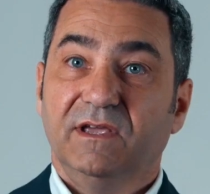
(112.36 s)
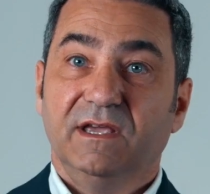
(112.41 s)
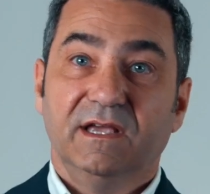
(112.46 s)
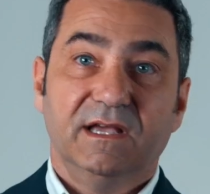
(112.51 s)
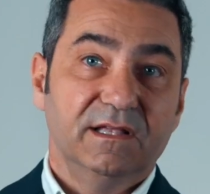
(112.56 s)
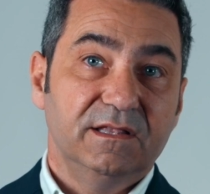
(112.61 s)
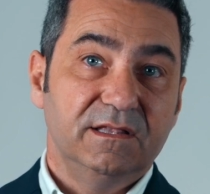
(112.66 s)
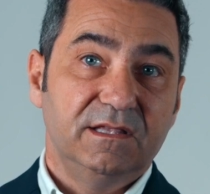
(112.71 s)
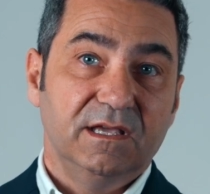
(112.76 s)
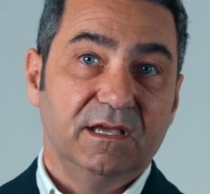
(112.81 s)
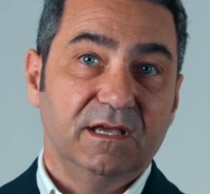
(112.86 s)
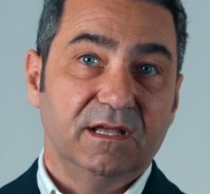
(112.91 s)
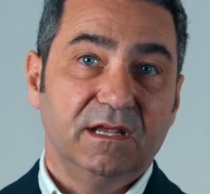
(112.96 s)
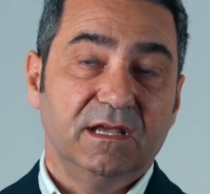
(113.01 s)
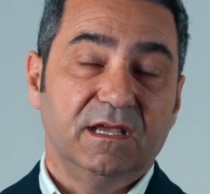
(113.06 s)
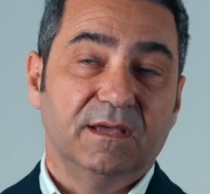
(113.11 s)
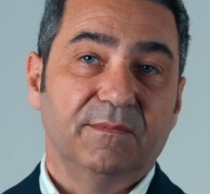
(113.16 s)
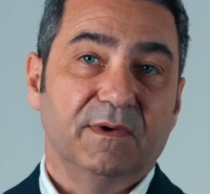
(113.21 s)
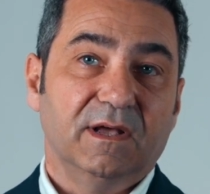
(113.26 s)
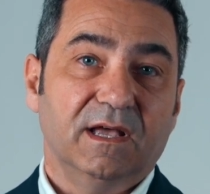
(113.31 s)
in cantieri
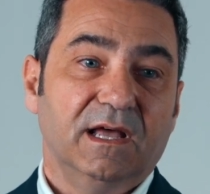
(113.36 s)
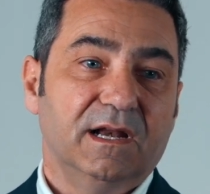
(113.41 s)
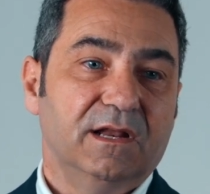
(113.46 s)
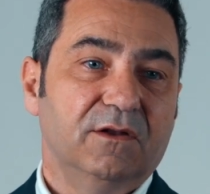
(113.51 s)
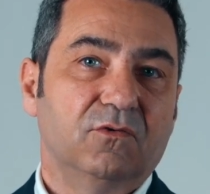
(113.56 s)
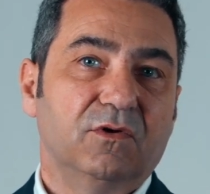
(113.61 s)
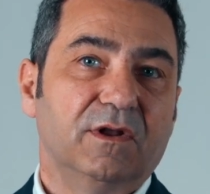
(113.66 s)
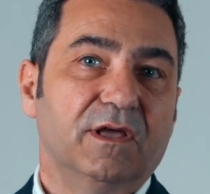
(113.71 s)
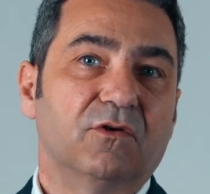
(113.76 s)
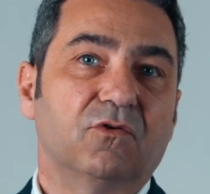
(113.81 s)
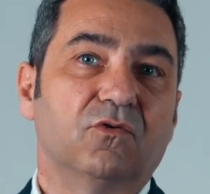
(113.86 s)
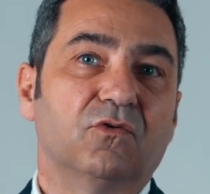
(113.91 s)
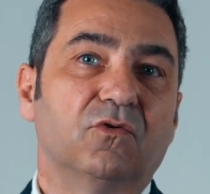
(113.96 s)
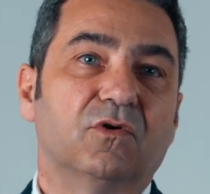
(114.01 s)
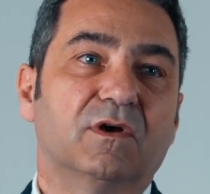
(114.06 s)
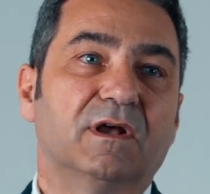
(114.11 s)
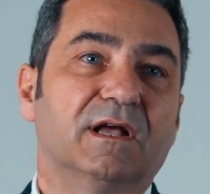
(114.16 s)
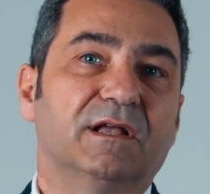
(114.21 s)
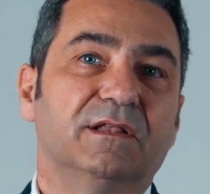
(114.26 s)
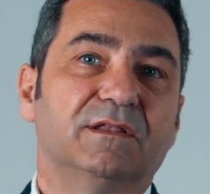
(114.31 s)
che magari non erano
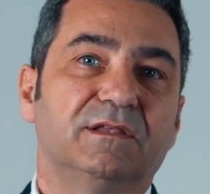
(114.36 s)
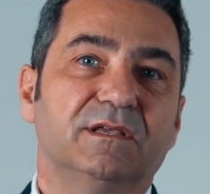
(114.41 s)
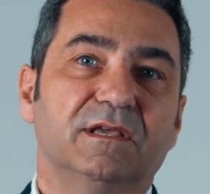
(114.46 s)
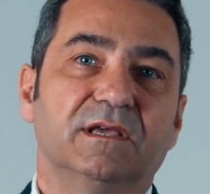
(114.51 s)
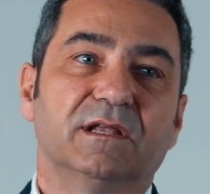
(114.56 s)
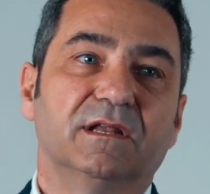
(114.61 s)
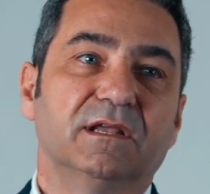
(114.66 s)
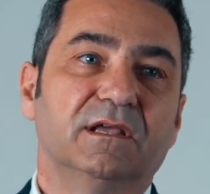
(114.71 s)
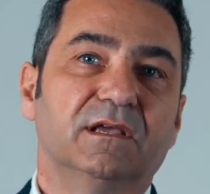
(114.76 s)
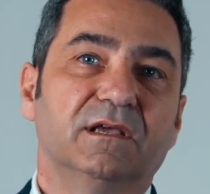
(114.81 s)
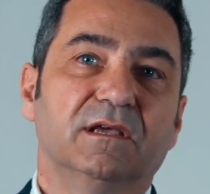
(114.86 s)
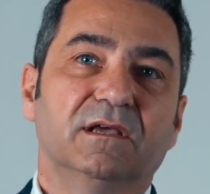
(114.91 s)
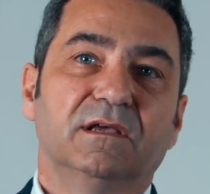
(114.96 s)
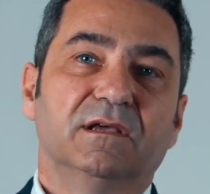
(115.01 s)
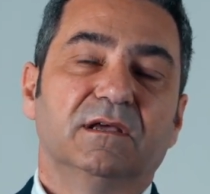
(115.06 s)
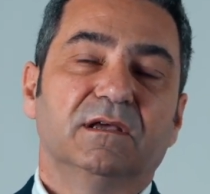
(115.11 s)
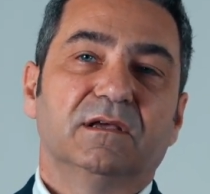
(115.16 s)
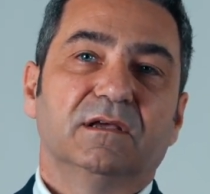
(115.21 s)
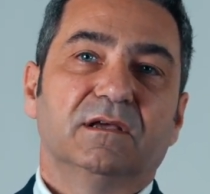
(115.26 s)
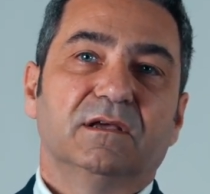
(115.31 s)
cantieri
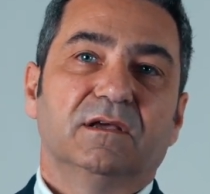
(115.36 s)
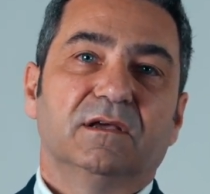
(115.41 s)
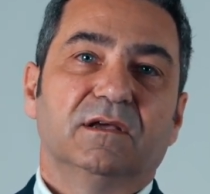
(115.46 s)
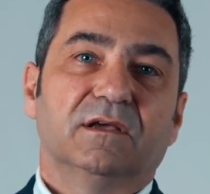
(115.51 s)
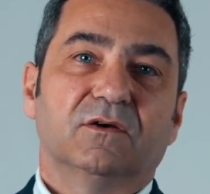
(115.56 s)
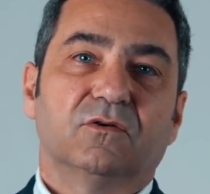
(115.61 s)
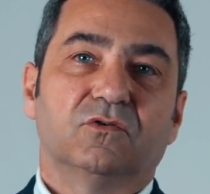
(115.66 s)
eh,